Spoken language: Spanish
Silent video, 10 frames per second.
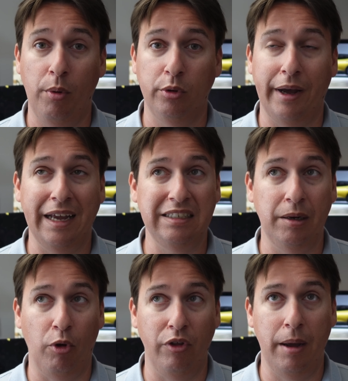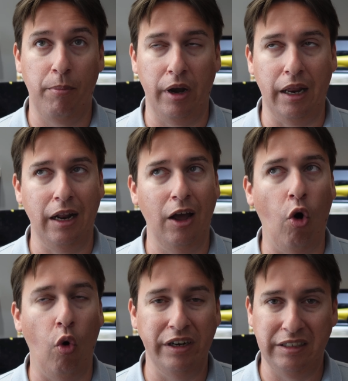Volkswagen se podría poner,
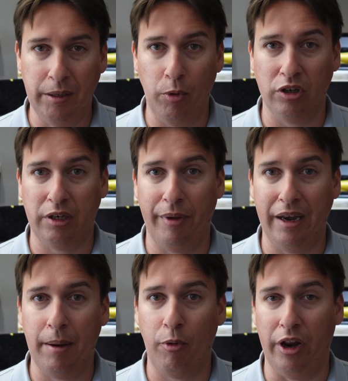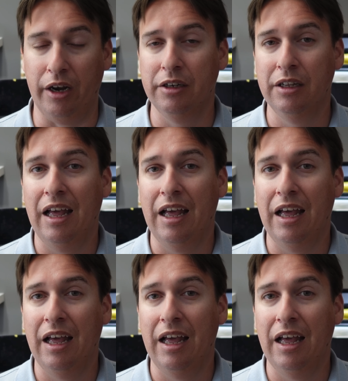o estimo que se debería poner,